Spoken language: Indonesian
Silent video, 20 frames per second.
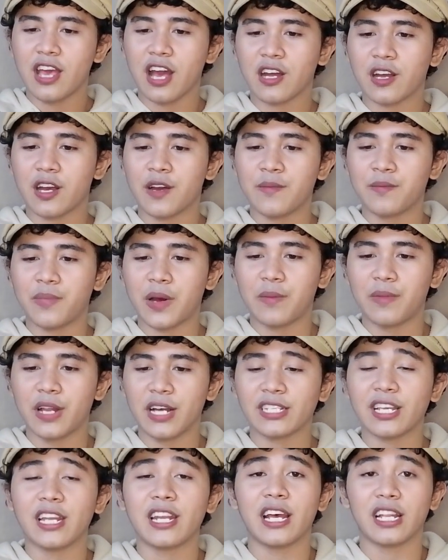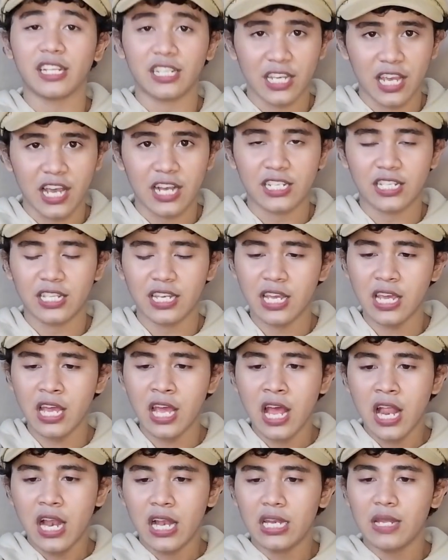Yang ke-14 ada
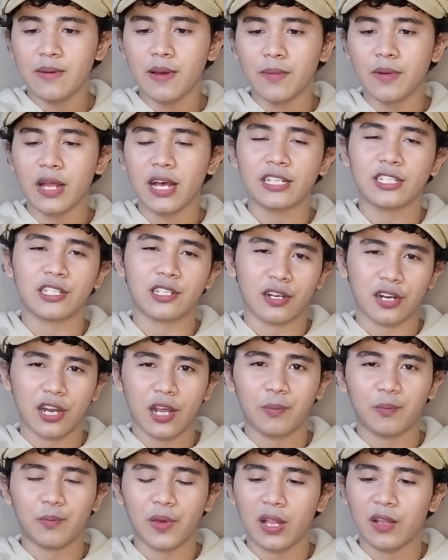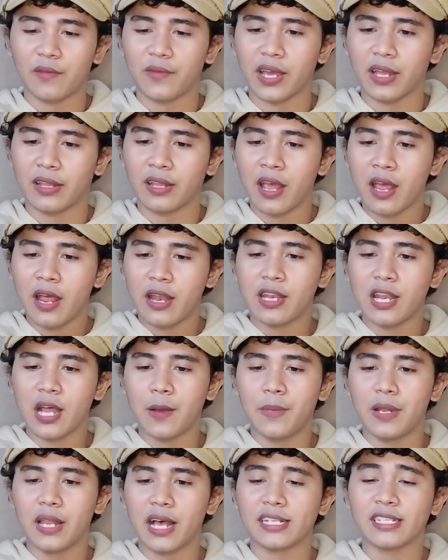TXT. 15 Red Velvet.
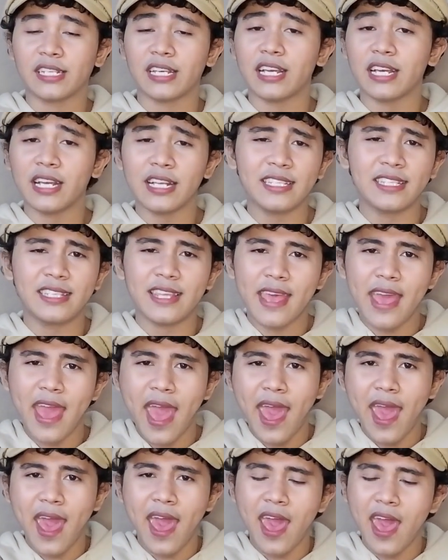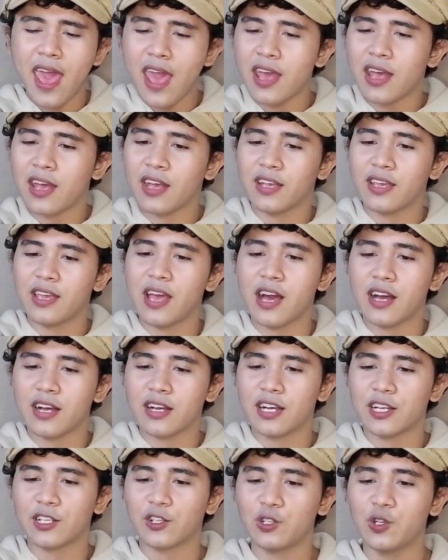16 Itzie. Yang
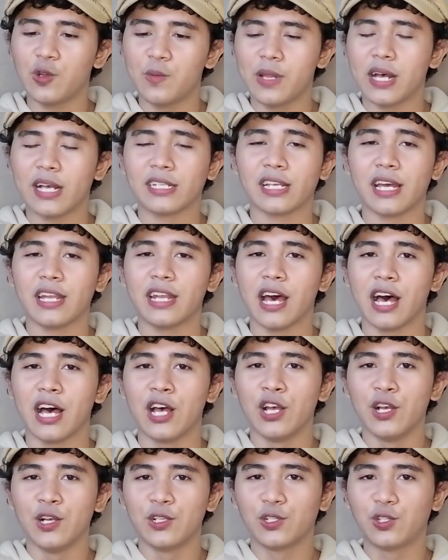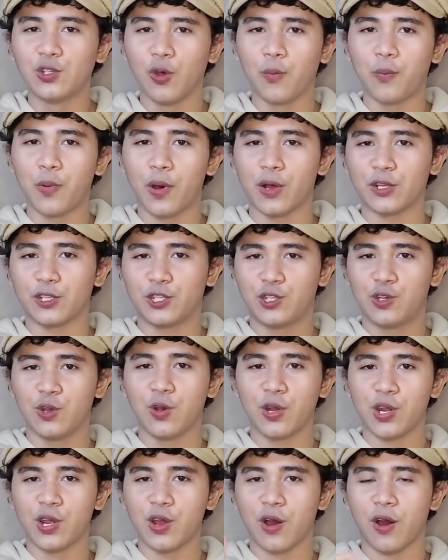ke-17 ada Super
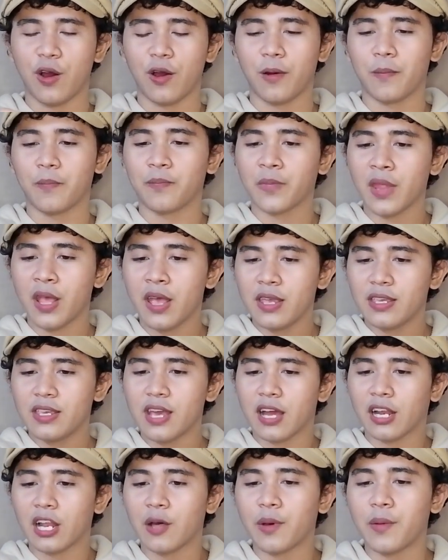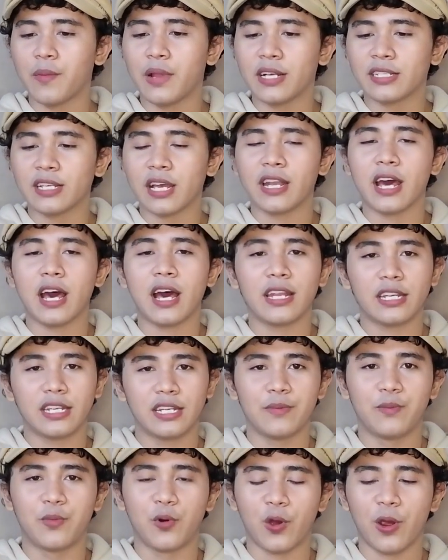Junior. Yang ke-18 ada
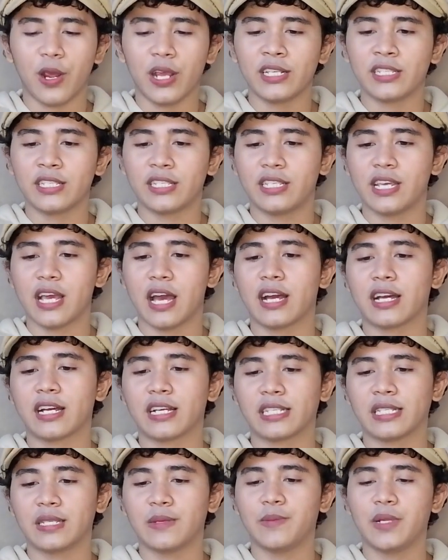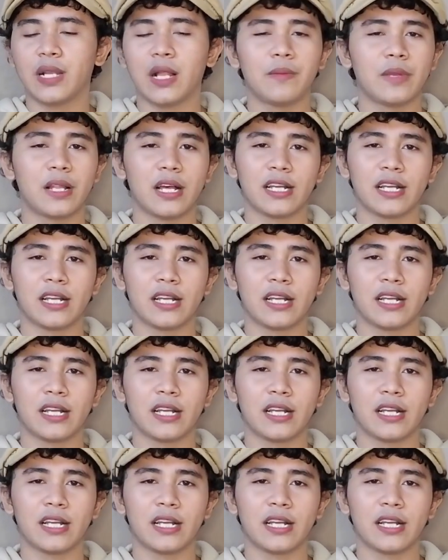The Boys, yang ke-19